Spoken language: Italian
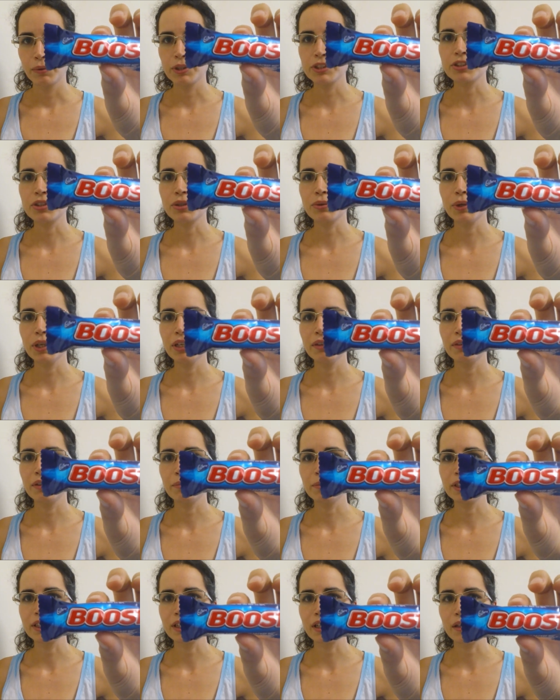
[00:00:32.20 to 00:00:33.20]
questo qui devo
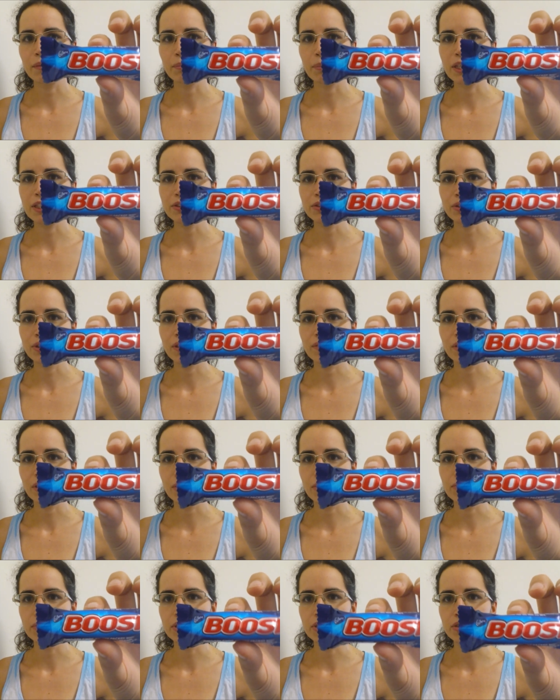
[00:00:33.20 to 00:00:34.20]
mettere, penso di
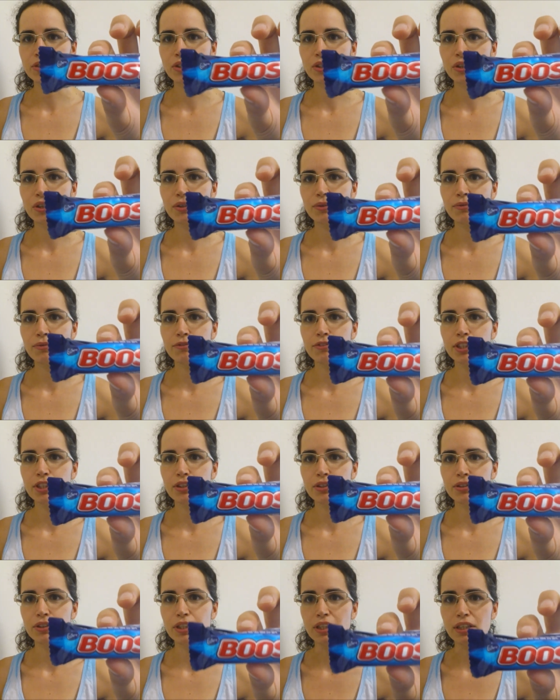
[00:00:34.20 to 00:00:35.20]
averlo visto in un
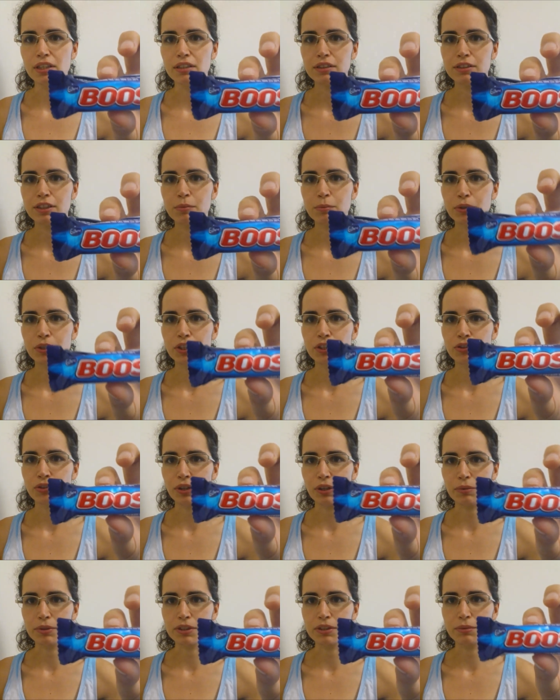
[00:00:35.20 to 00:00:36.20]
video di Simone
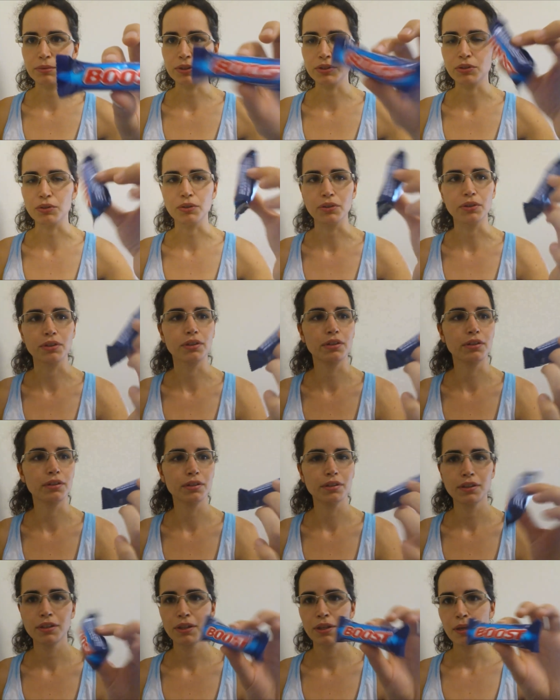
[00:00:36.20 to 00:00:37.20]
Cioè, questi qui
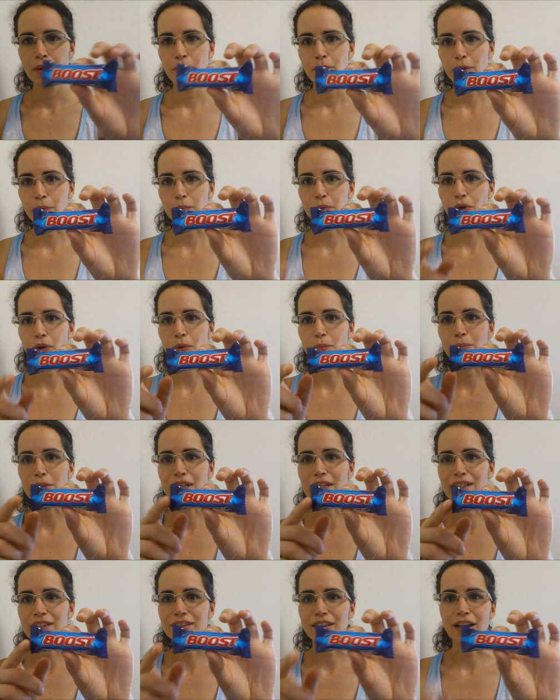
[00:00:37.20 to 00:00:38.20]
sono proprio
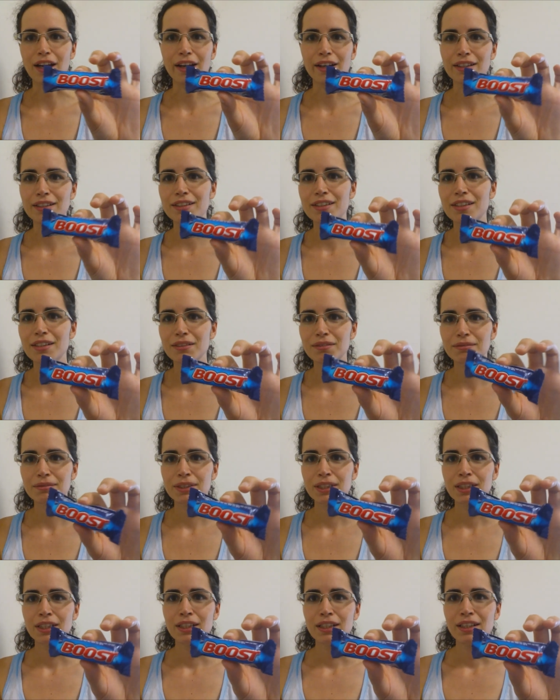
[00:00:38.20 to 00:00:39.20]
mini size.
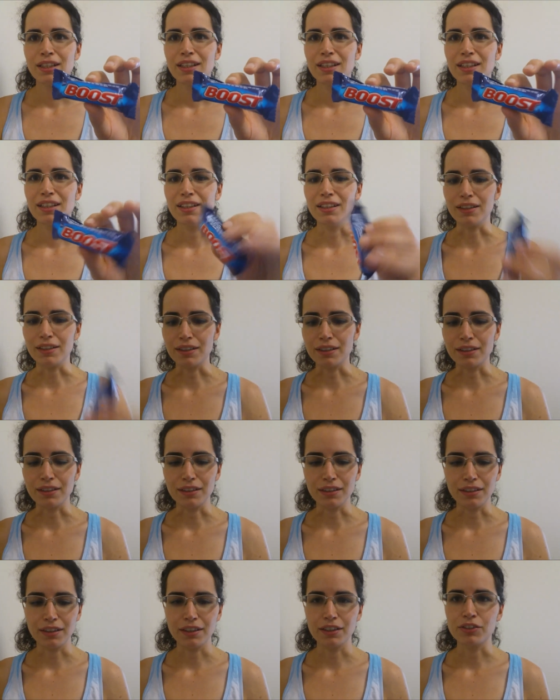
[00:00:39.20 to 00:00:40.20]

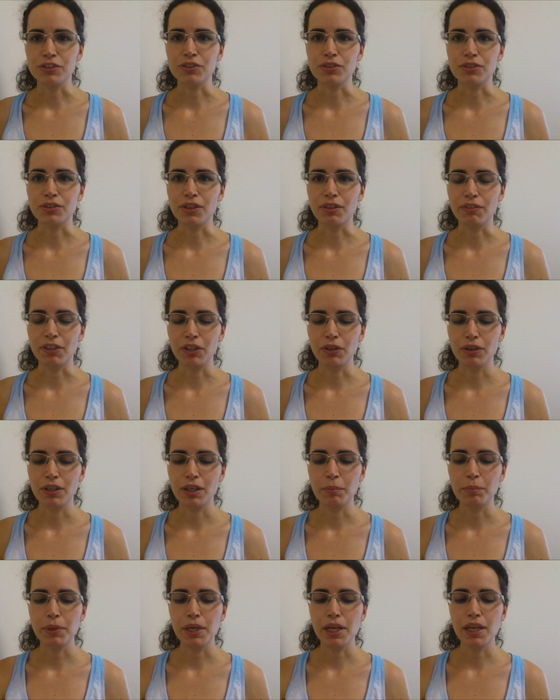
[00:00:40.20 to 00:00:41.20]
E adesso vado
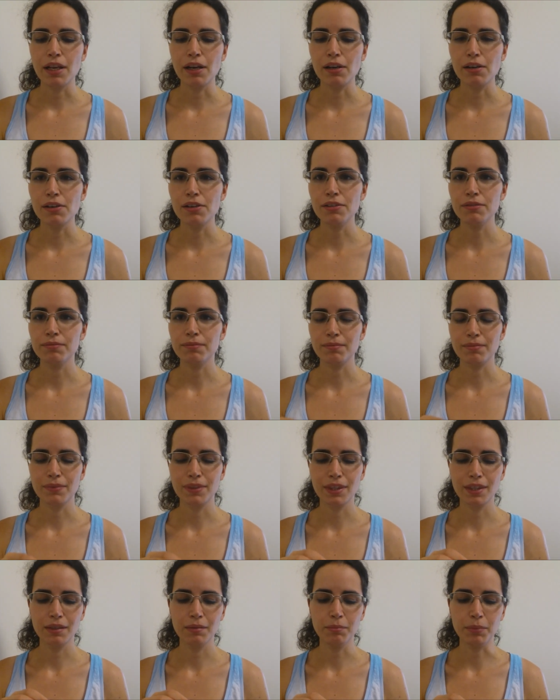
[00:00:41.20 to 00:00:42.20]
ad aprirlo
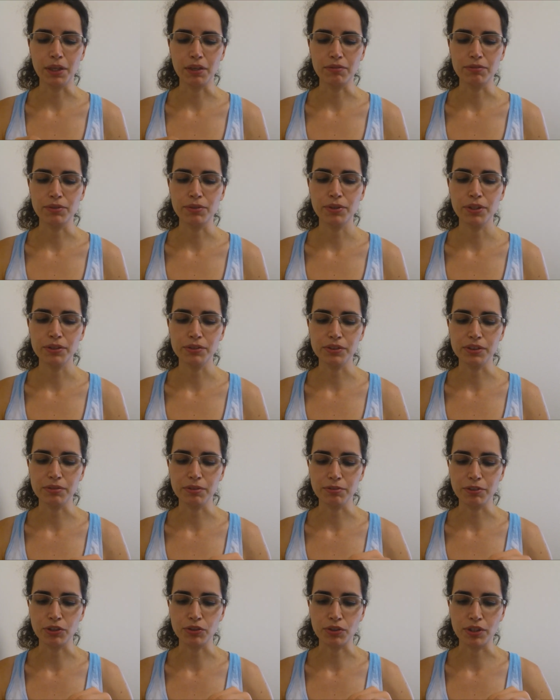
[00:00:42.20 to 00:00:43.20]
per voi, così
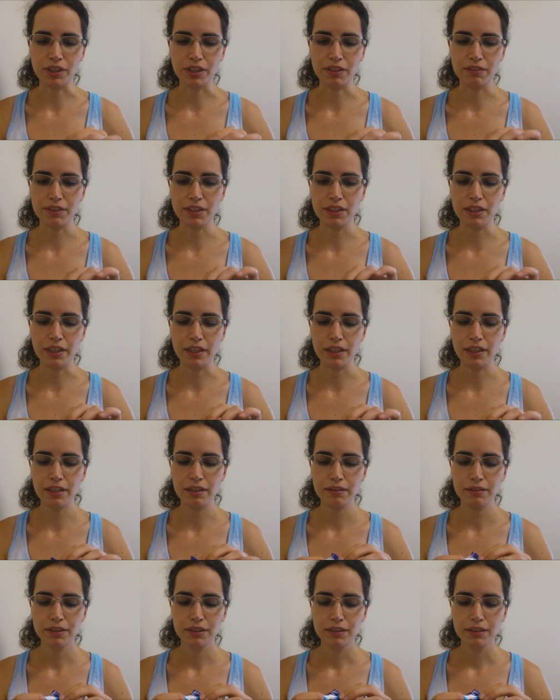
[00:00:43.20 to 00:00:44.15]
vi faccio anche vedere.